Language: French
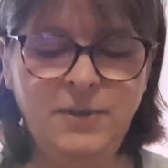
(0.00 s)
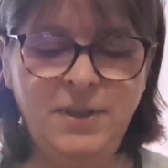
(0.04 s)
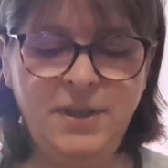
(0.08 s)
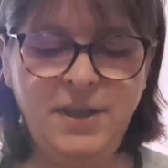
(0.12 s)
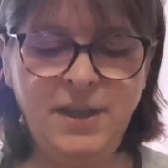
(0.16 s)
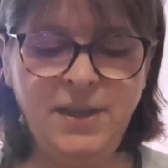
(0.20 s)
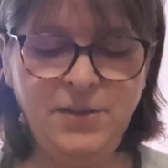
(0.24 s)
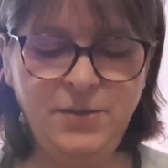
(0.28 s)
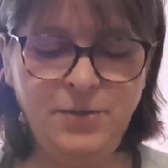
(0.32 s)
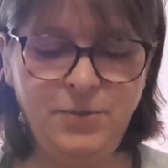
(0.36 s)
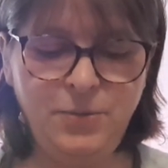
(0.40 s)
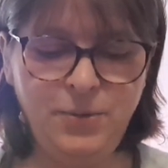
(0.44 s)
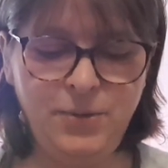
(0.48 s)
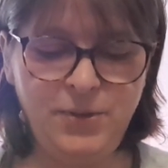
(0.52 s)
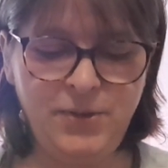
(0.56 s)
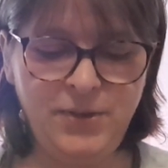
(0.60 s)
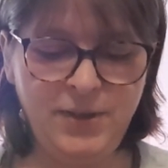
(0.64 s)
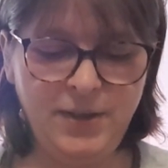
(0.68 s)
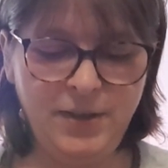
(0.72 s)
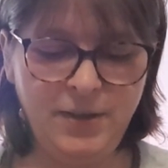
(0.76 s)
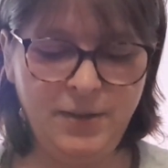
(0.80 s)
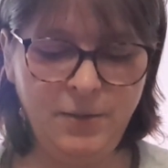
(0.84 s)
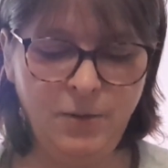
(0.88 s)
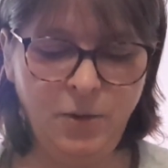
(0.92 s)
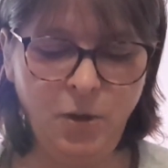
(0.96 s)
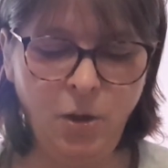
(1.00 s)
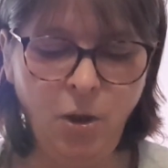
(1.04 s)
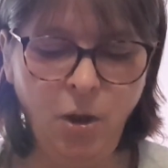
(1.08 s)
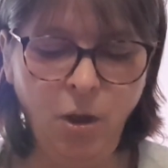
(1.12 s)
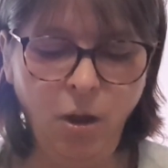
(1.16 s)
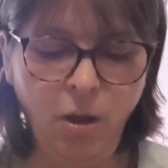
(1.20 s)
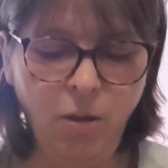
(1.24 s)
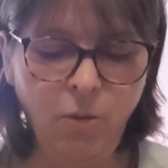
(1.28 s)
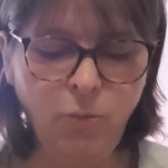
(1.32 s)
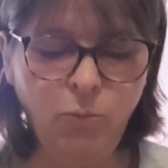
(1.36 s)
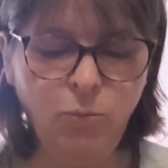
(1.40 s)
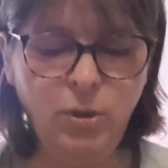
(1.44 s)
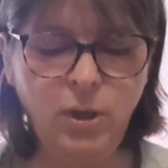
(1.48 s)
Qu'est-ce que c'est
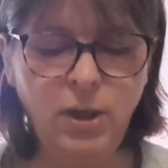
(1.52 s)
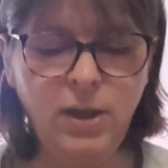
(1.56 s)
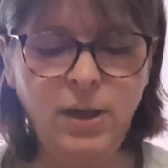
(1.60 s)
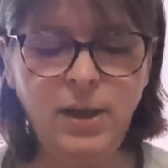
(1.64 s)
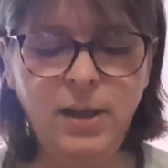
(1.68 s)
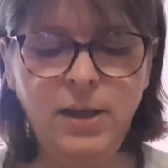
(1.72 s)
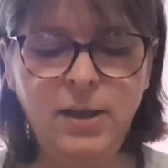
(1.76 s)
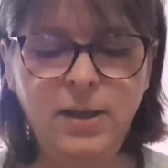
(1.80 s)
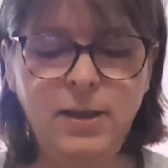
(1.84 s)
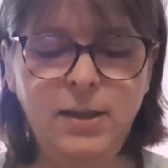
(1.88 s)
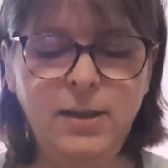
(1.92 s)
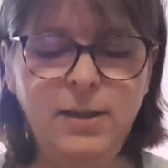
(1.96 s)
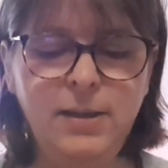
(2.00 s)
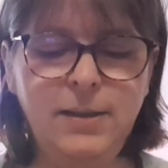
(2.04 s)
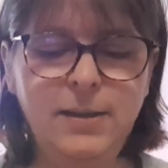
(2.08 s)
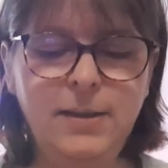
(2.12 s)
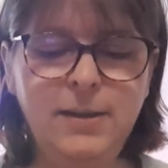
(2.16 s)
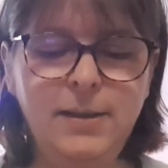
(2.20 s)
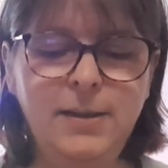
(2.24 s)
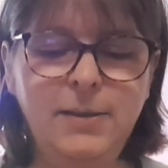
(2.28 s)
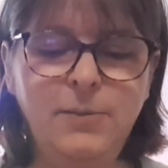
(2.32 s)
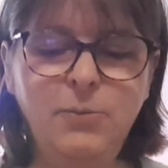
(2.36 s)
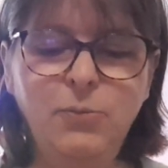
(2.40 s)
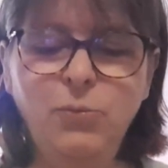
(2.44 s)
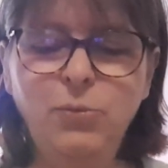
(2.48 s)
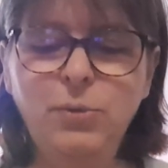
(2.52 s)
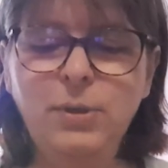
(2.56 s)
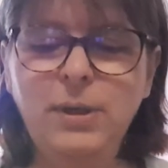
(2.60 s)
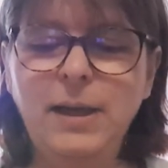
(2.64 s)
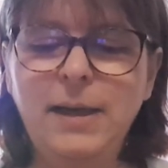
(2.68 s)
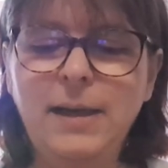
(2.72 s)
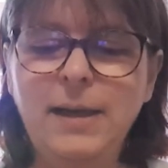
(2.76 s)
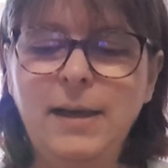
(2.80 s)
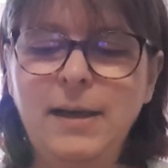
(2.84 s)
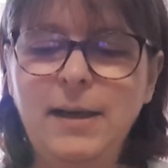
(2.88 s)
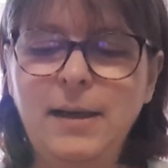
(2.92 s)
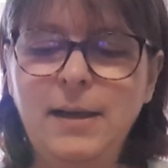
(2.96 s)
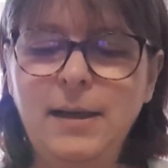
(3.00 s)
Ouh là là Ouh là
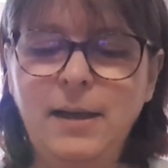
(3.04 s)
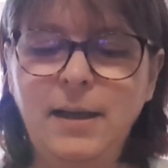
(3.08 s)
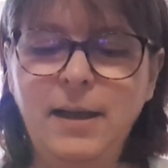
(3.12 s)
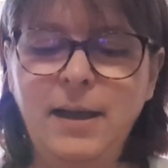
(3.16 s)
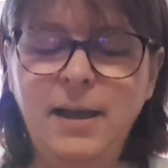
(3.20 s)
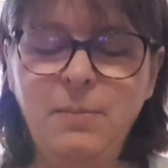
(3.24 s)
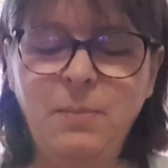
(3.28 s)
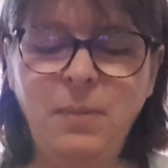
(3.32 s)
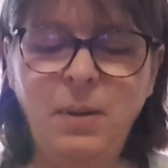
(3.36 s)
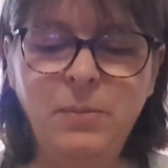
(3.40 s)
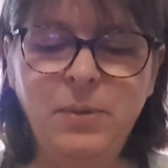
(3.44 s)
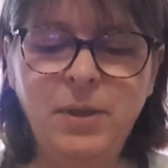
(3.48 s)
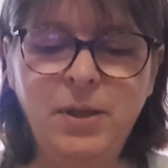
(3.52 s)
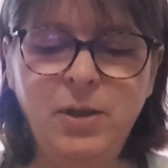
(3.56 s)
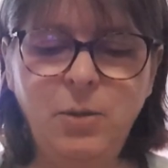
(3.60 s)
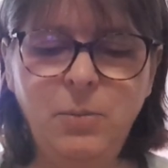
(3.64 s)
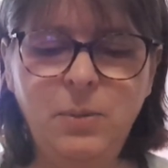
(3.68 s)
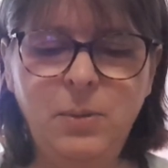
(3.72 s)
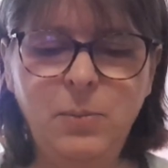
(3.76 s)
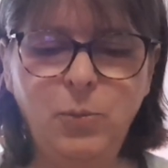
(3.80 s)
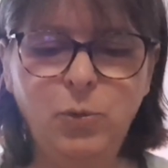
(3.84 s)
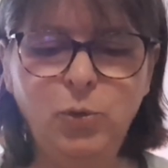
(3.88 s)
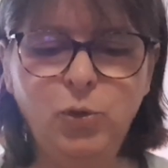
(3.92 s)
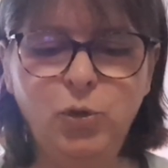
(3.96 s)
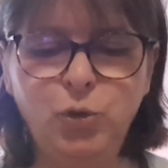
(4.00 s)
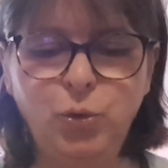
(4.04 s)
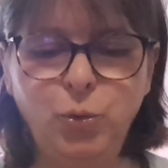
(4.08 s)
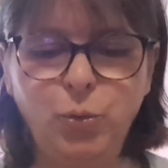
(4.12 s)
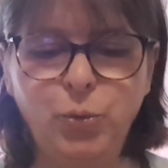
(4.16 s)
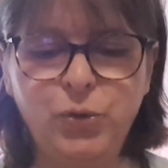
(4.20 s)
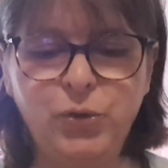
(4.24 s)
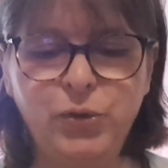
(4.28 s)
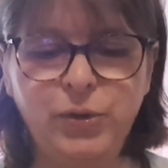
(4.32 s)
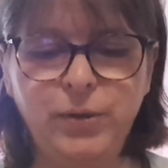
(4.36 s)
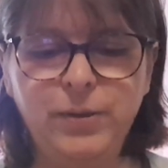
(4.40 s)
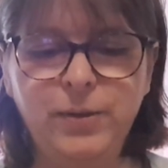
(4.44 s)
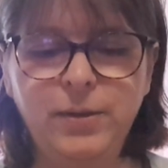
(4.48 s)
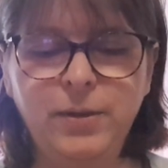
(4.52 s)
là là là Elle m'a mis énormément de
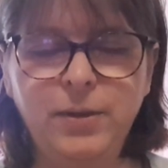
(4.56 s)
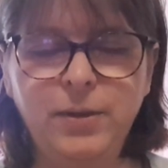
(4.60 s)
choses.